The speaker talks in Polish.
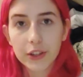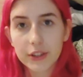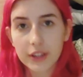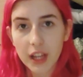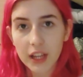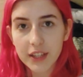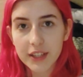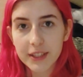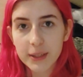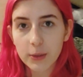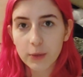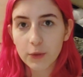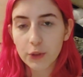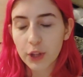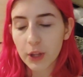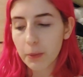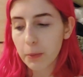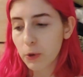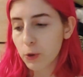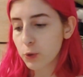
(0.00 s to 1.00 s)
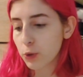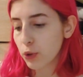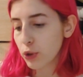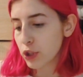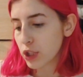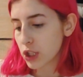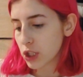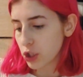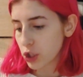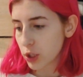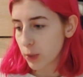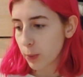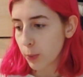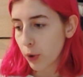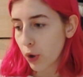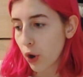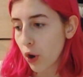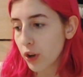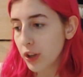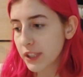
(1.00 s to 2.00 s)
Także z outfitem poszło dosyć
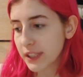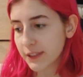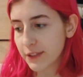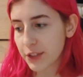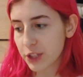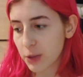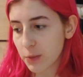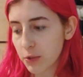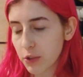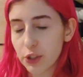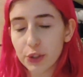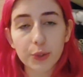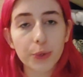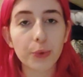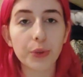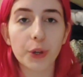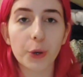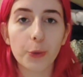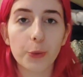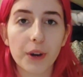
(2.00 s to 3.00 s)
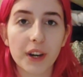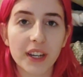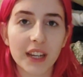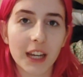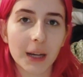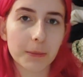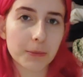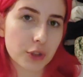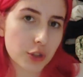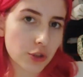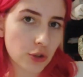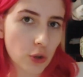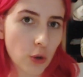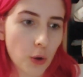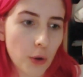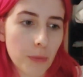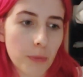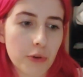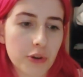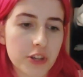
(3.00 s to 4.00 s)
szybko. i zawsze sobie szykuję ubrania przed
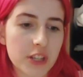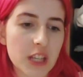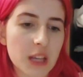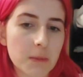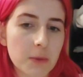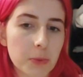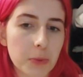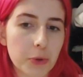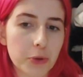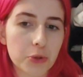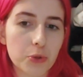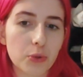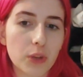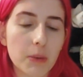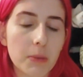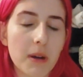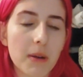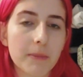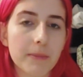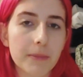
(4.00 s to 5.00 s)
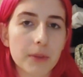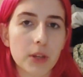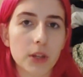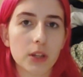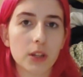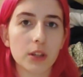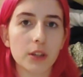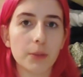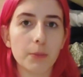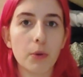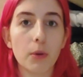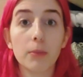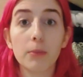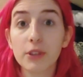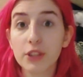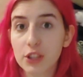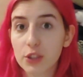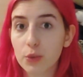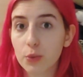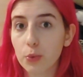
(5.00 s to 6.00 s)
szkołą, bo czasami po prostu nie mam y,
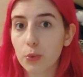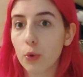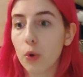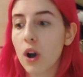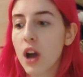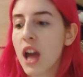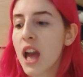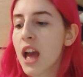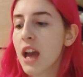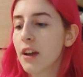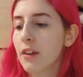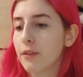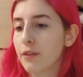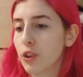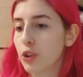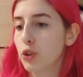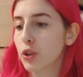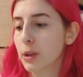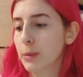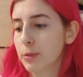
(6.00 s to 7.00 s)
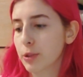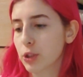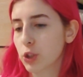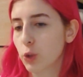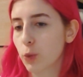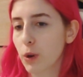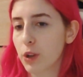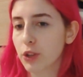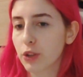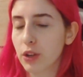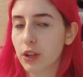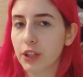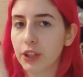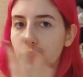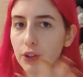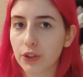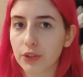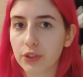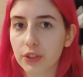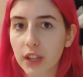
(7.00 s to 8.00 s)
pomysłu wieczorem, co sobie ubrać
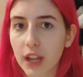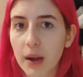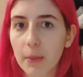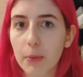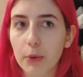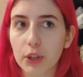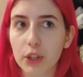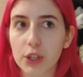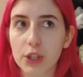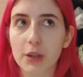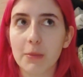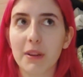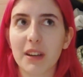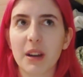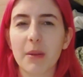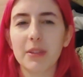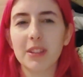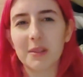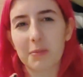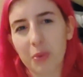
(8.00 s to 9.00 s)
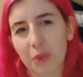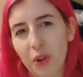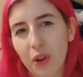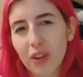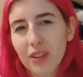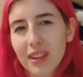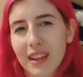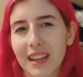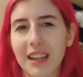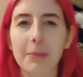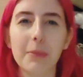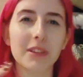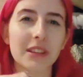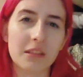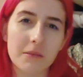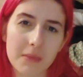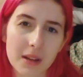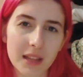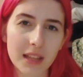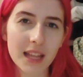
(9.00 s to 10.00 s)
kolejnego dnia, bo też nie wiem, jaka będzie pogoda, jaki będę
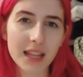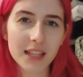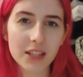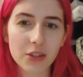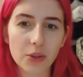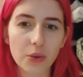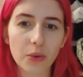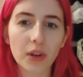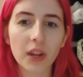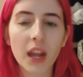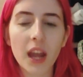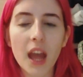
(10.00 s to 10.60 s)
miał nastrój.